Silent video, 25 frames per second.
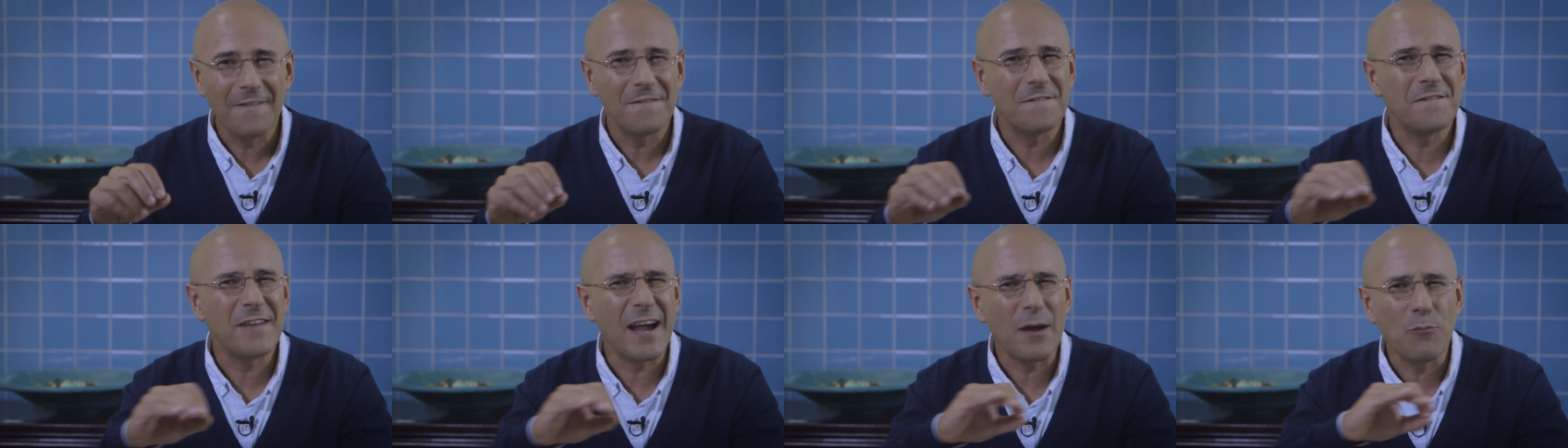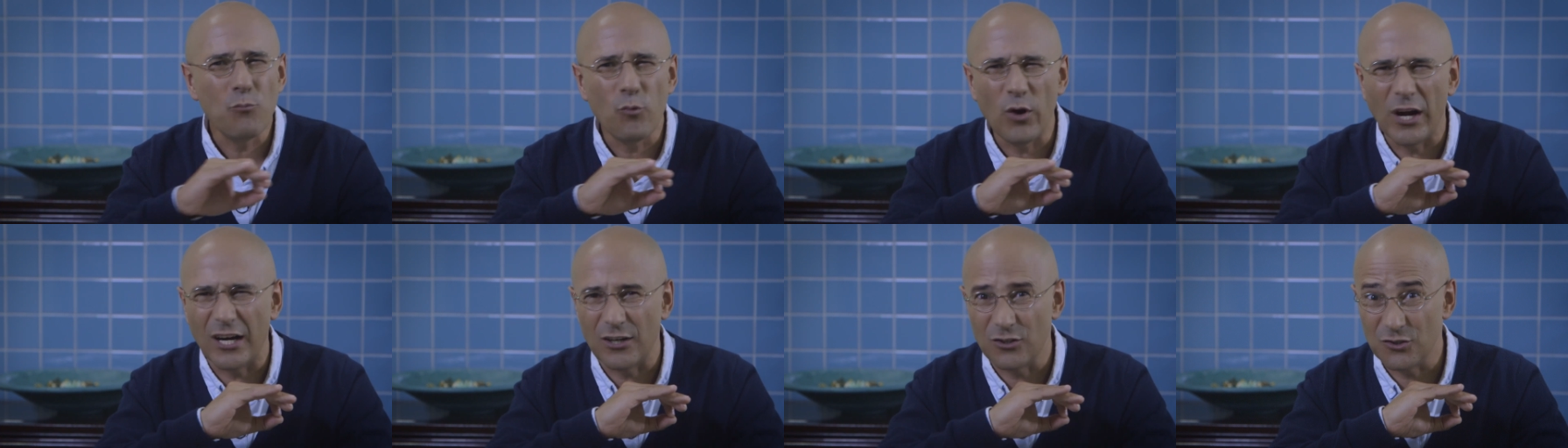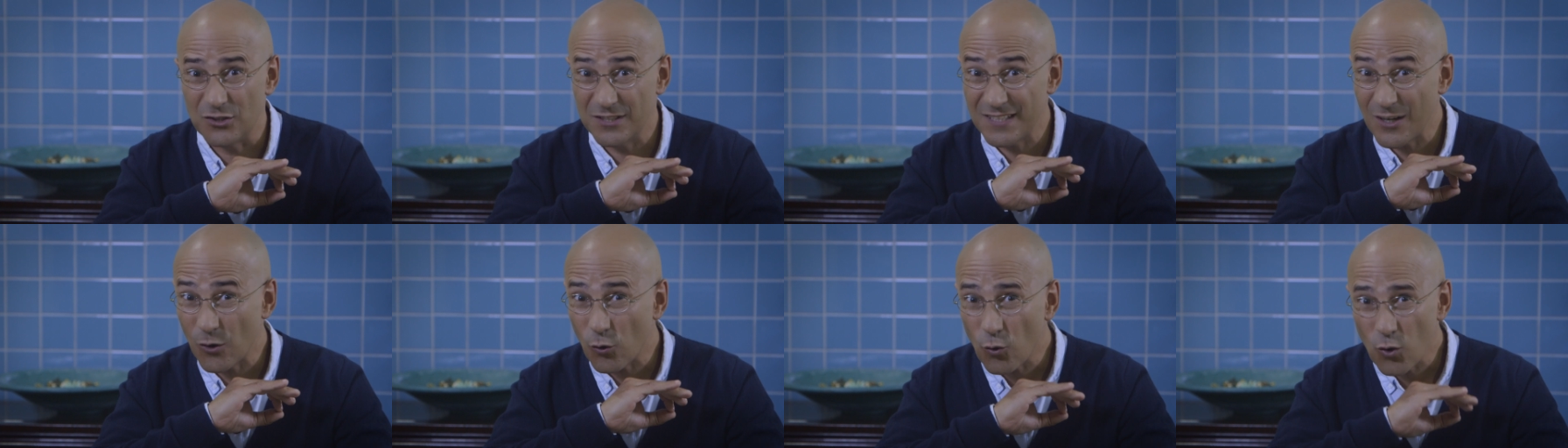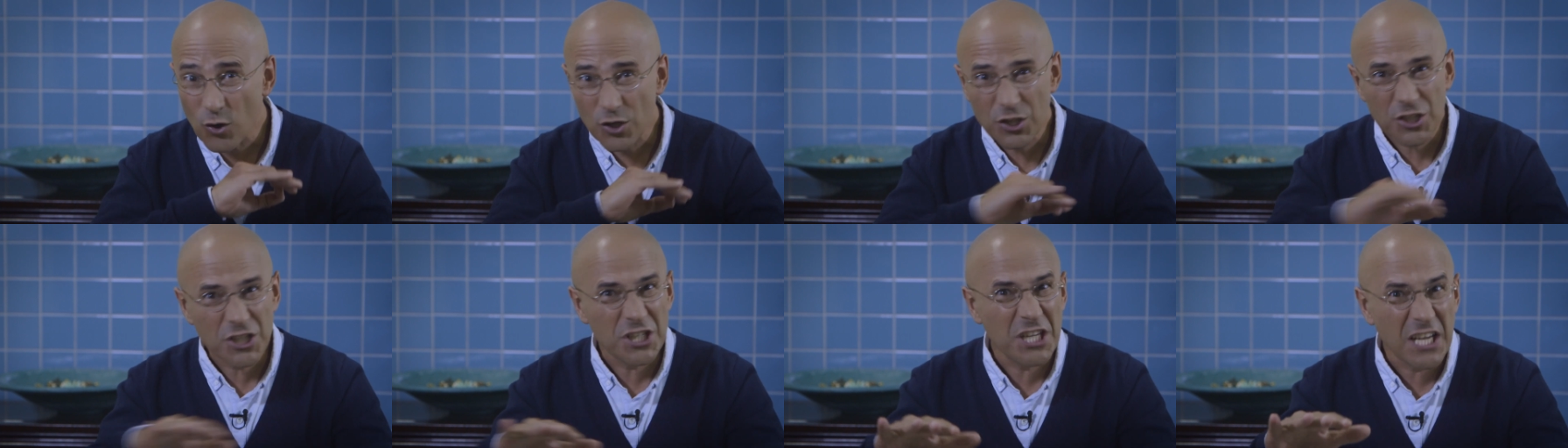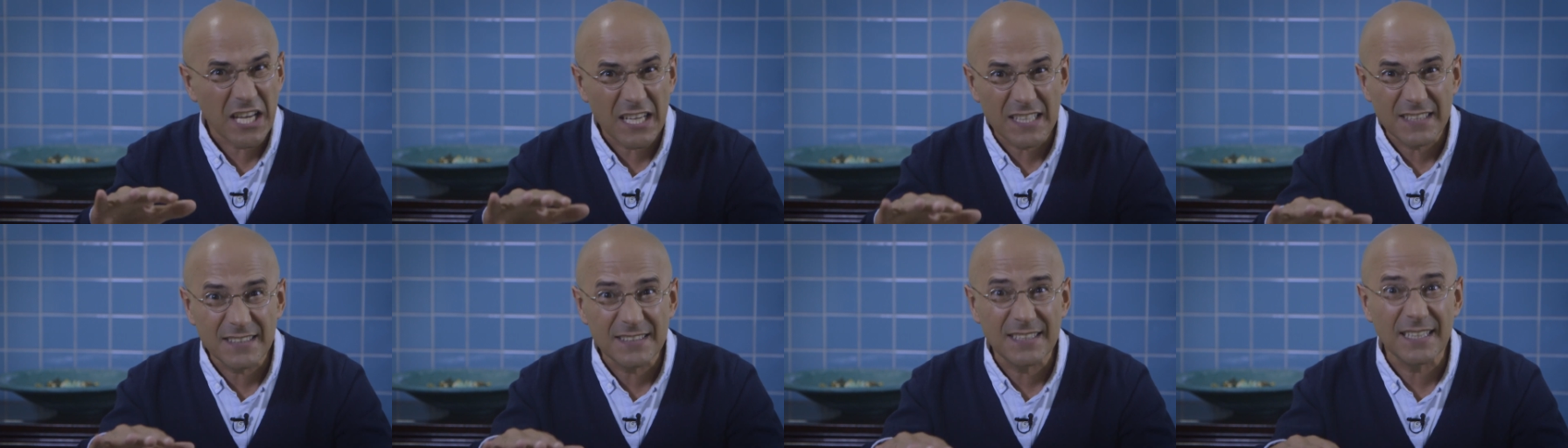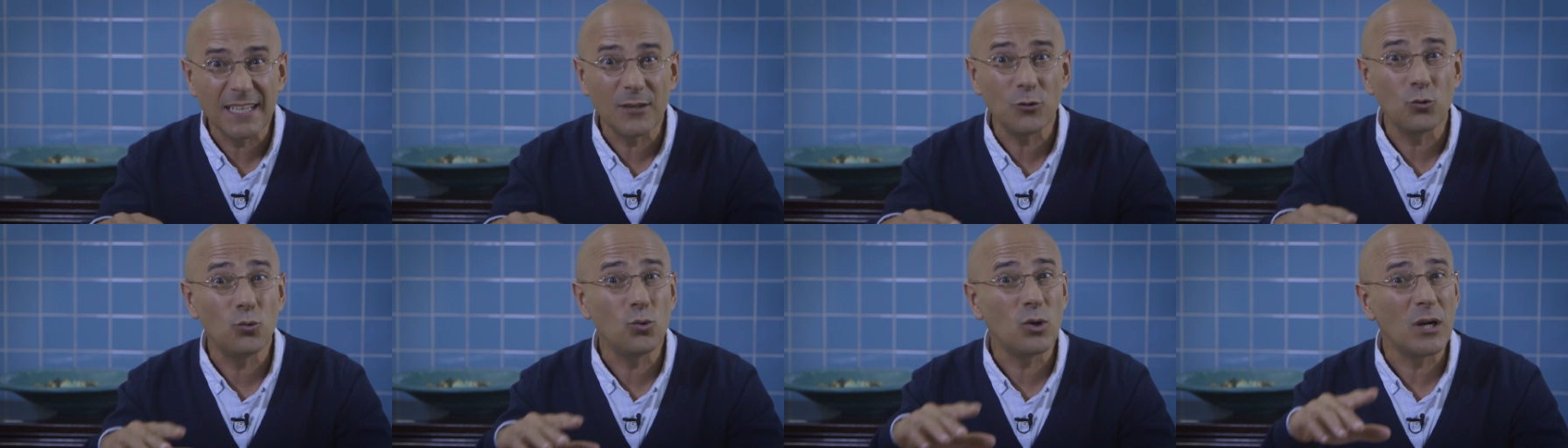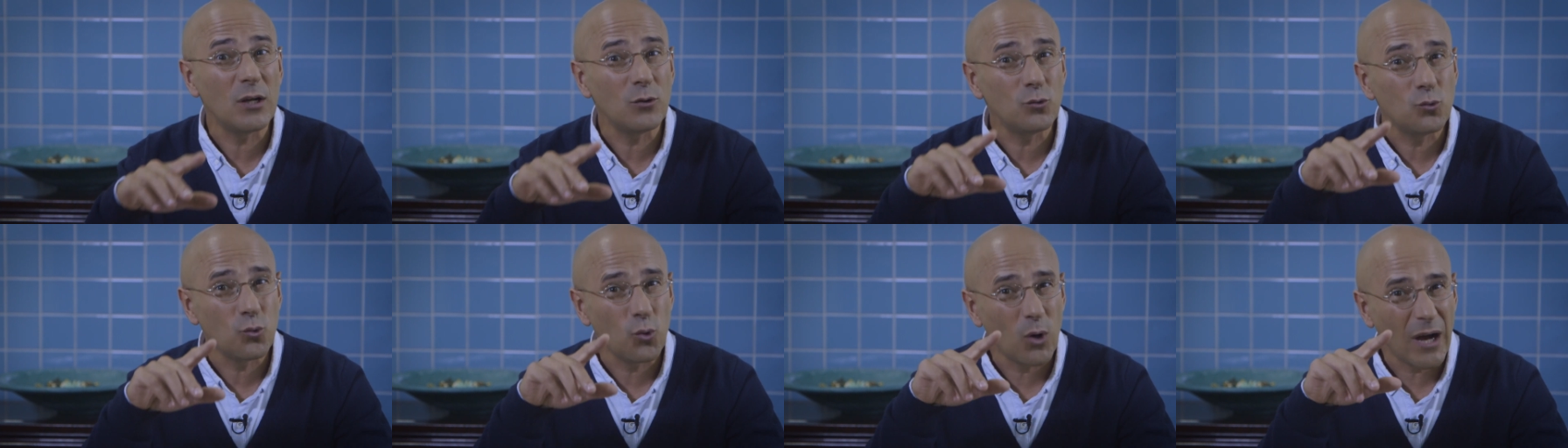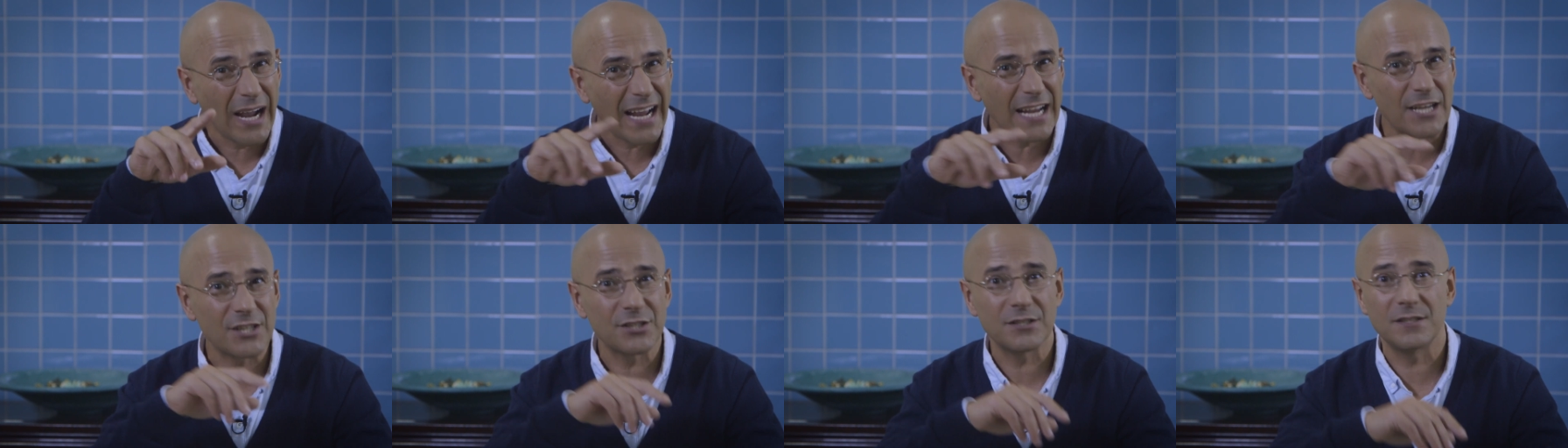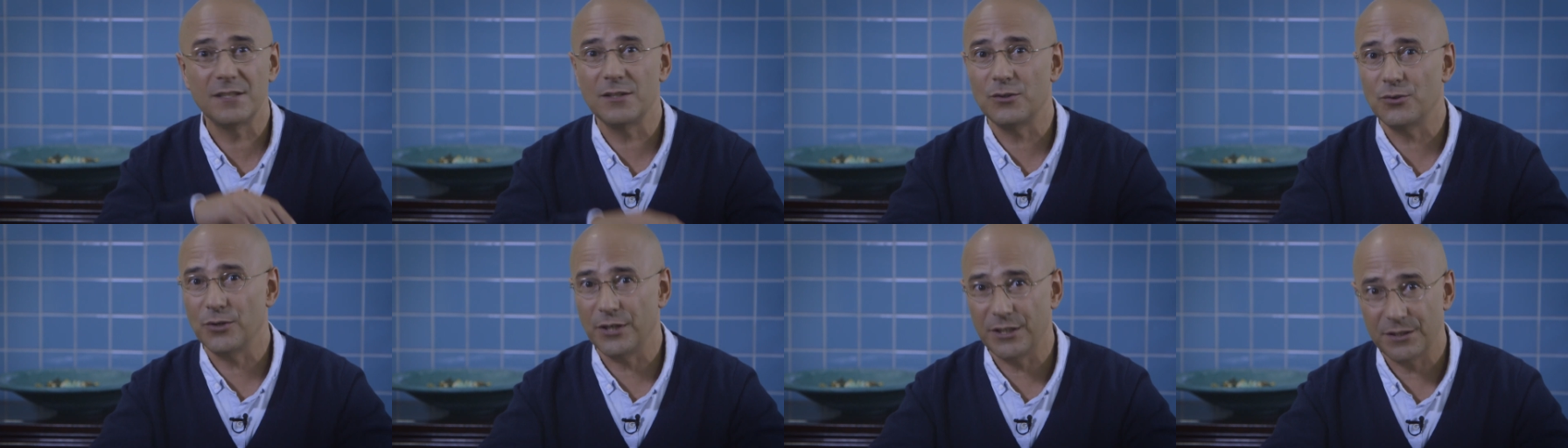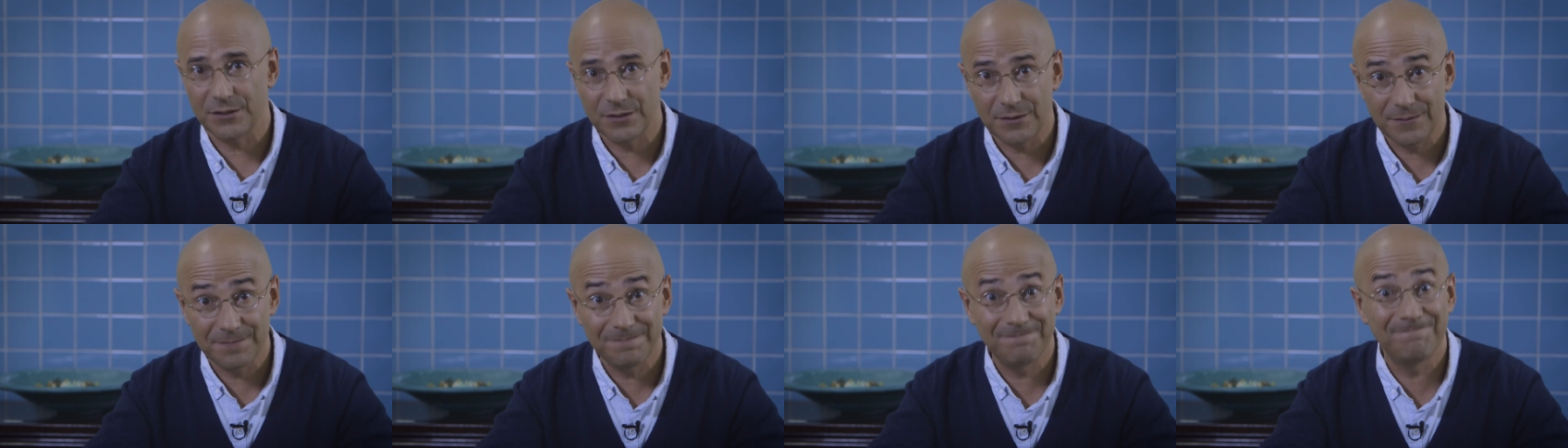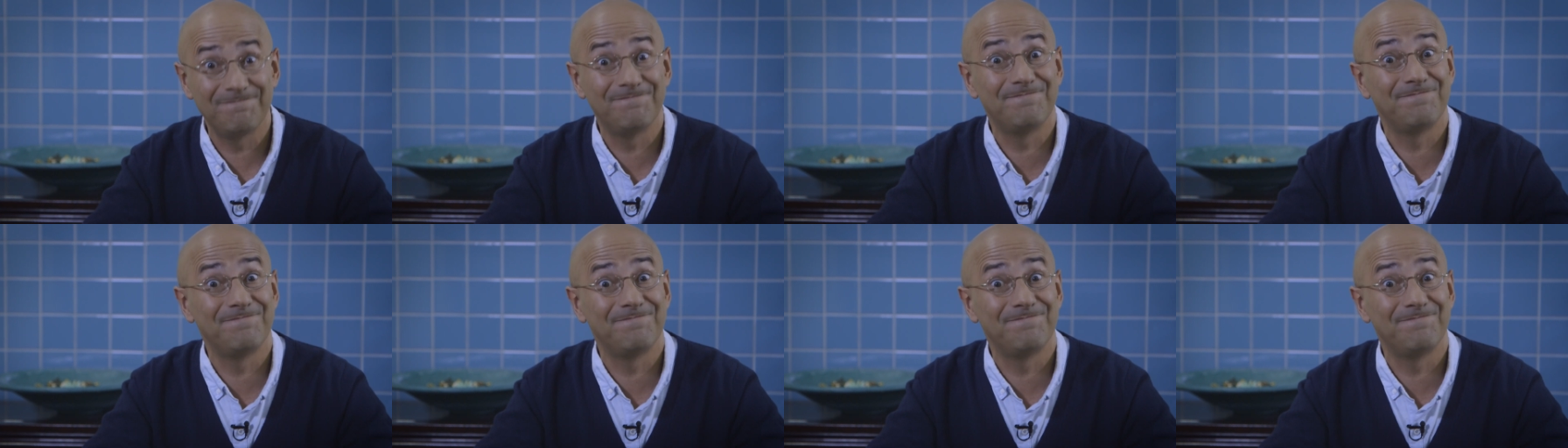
vai moer-nos a consciência durante o resto da noite.